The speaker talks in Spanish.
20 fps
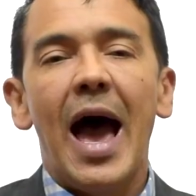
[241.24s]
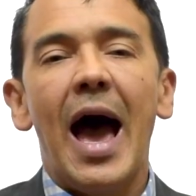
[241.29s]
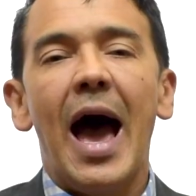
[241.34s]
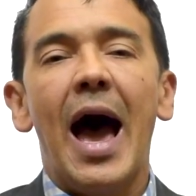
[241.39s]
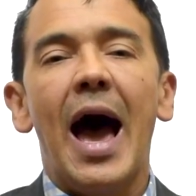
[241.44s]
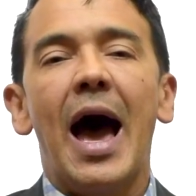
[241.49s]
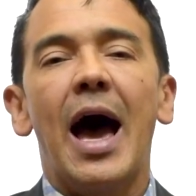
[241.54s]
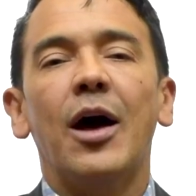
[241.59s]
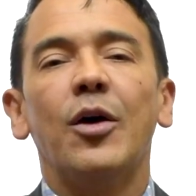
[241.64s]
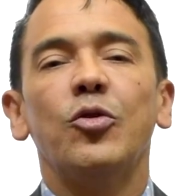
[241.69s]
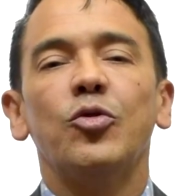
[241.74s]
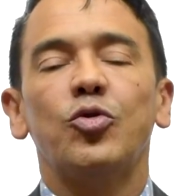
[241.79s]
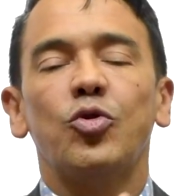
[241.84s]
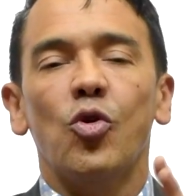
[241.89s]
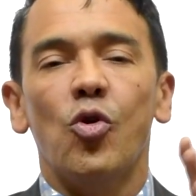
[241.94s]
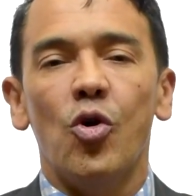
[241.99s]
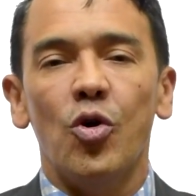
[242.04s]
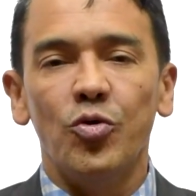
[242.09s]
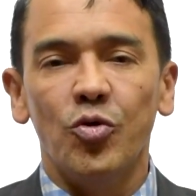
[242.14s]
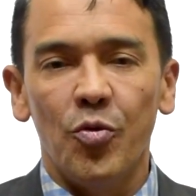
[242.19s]
a
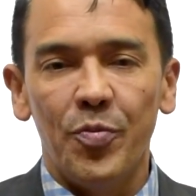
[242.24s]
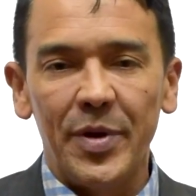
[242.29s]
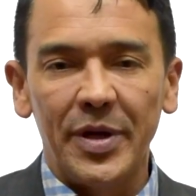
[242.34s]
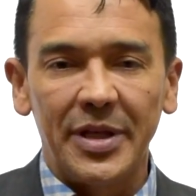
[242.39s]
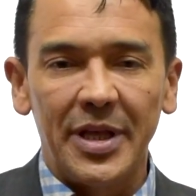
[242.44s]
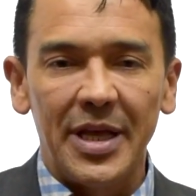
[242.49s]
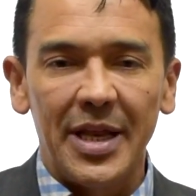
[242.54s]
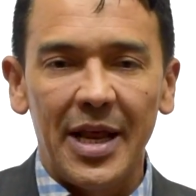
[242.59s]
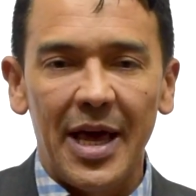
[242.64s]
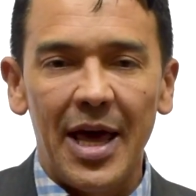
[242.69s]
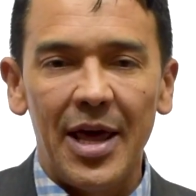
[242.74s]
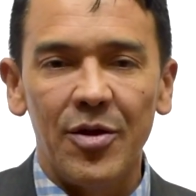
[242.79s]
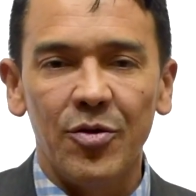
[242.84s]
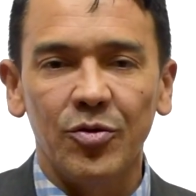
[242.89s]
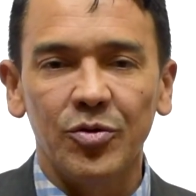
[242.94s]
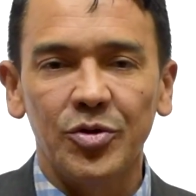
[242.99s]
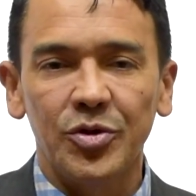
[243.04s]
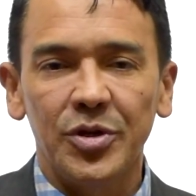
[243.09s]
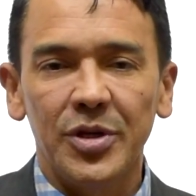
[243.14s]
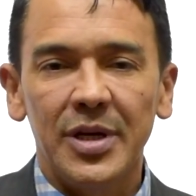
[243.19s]
todos los
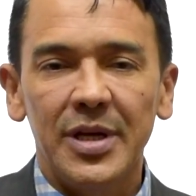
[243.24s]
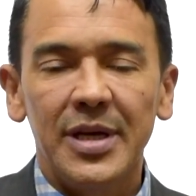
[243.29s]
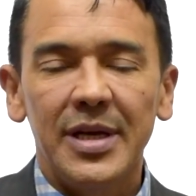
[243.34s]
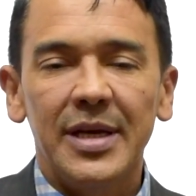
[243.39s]
veteranos